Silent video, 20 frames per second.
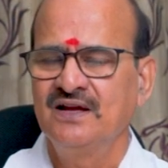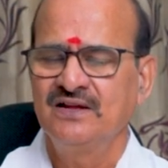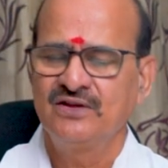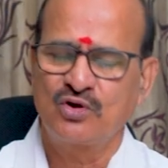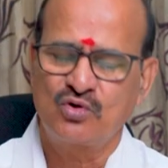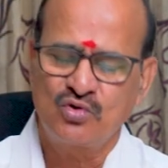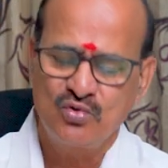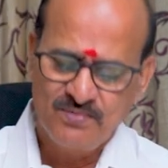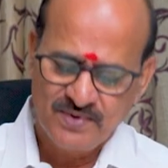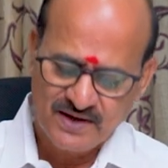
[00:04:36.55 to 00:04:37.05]

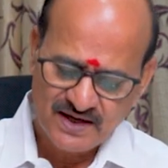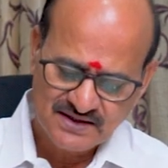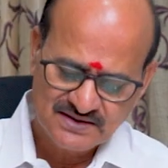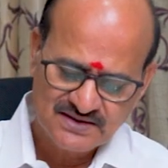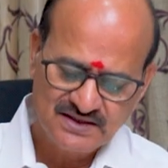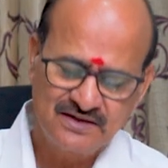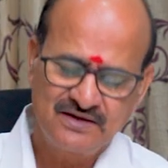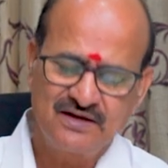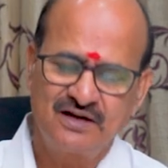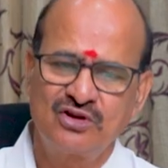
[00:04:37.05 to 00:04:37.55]
இந்த
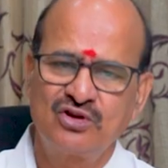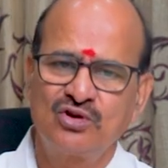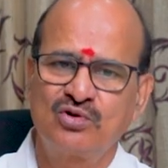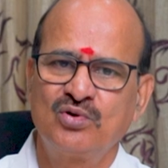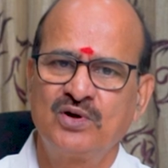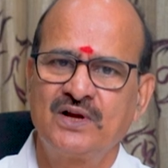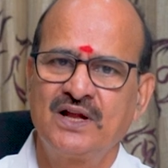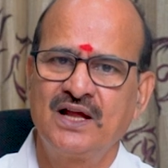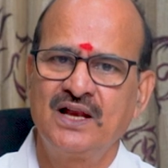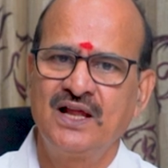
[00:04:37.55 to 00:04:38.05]
கும்பராசி என்று
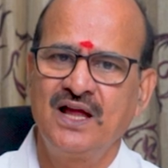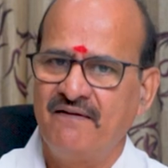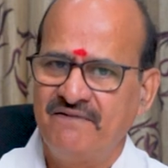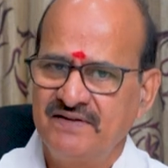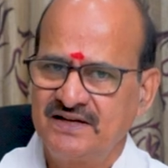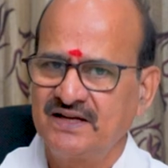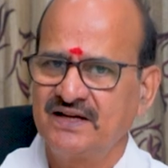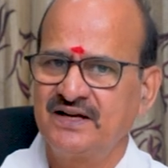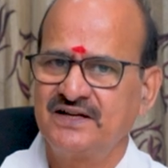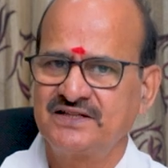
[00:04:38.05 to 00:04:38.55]
எடுத்துக்கொண்டாலே
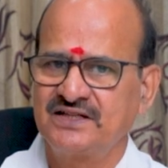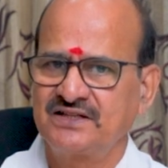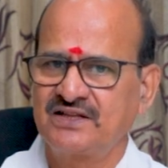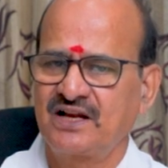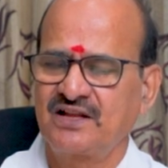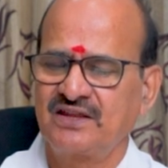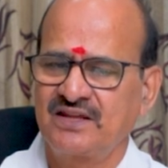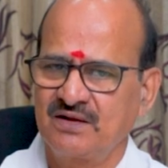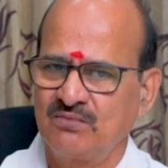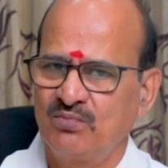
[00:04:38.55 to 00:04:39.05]
அவிட்ட
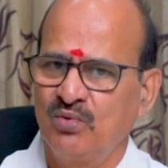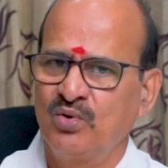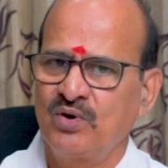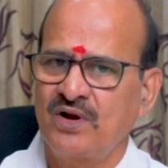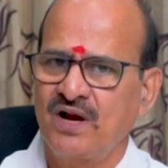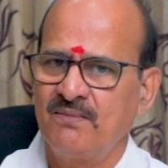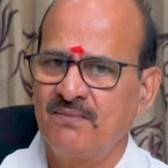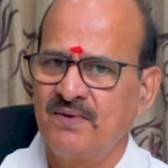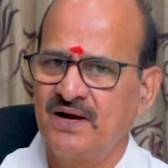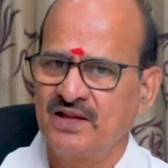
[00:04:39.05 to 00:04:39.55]
நட்சத்திரத்தின்
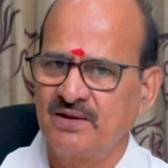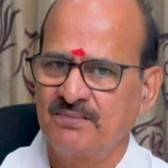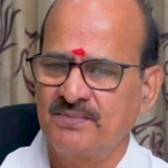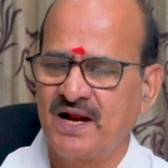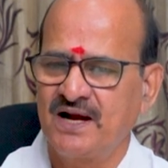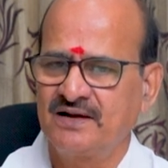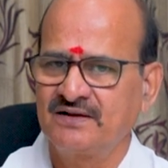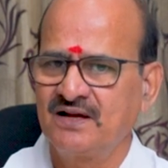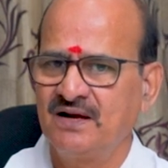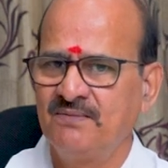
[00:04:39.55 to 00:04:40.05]
மூன்றாம் பாதம்
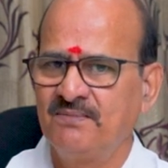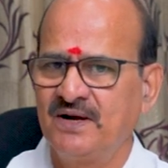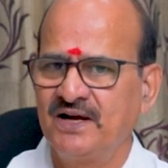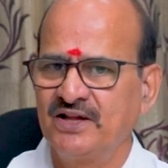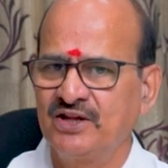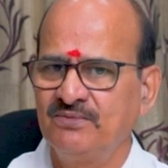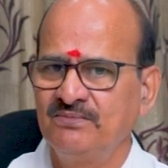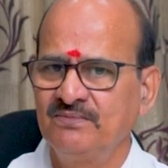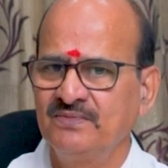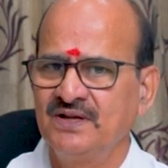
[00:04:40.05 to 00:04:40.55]
நான்காம்
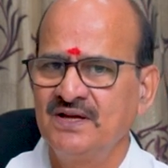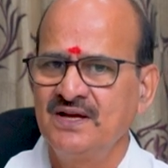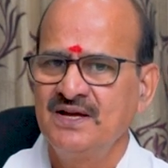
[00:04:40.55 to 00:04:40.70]
பாதம்